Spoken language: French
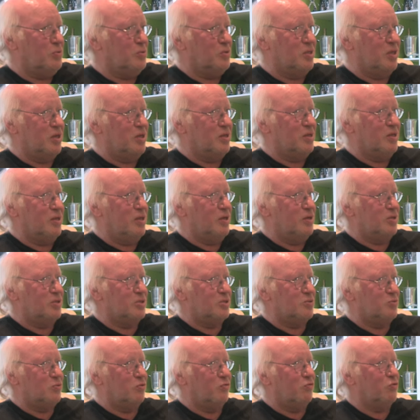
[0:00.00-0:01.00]
derrière,
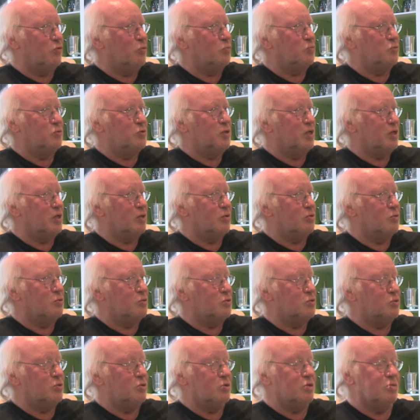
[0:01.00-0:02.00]
si on veut obtenir
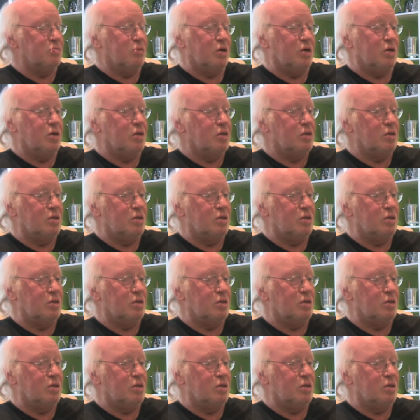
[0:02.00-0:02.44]
quelque chose, ben,